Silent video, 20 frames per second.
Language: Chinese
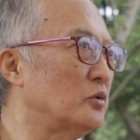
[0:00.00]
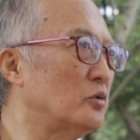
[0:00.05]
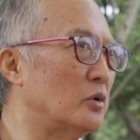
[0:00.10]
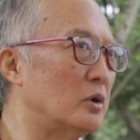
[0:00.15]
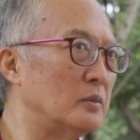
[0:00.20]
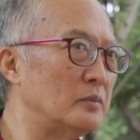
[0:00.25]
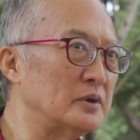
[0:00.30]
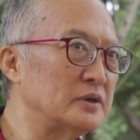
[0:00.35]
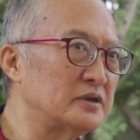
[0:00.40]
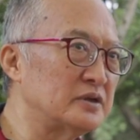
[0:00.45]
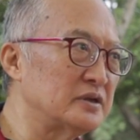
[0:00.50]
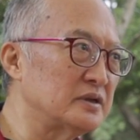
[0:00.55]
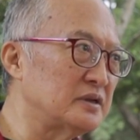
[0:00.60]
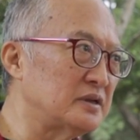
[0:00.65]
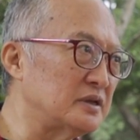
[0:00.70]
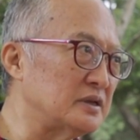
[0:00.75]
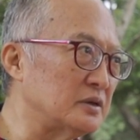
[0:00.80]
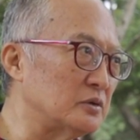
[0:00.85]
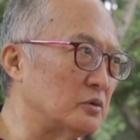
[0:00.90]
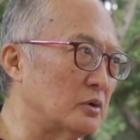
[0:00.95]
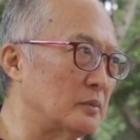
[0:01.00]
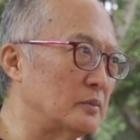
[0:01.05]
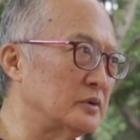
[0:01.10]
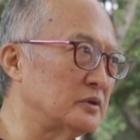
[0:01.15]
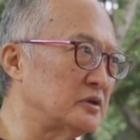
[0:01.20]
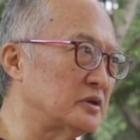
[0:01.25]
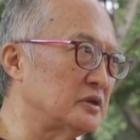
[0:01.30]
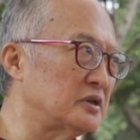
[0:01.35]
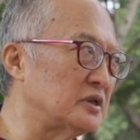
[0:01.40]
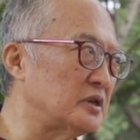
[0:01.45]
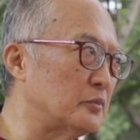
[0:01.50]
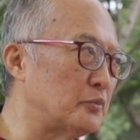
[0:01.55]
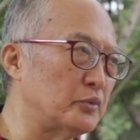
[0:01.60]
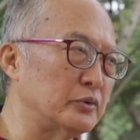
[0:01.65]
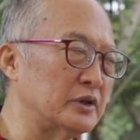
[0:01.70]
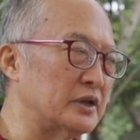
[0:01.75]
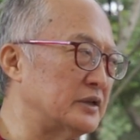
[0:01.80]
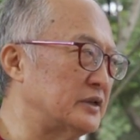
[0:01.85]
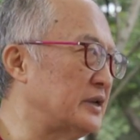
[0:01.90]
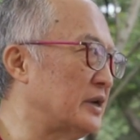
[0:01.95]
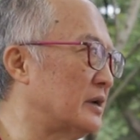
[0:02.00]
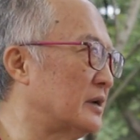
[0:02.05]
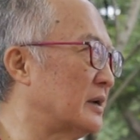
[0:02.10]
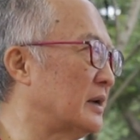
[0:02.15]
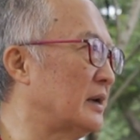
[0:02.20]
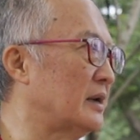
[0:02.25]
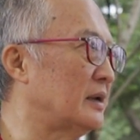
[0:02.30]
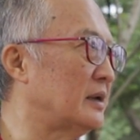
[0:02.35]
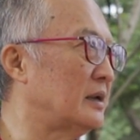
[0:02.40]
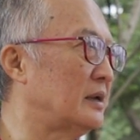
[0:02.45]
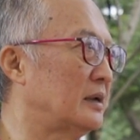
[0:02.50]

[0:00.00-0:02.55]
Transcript: 我们自己不能这样看，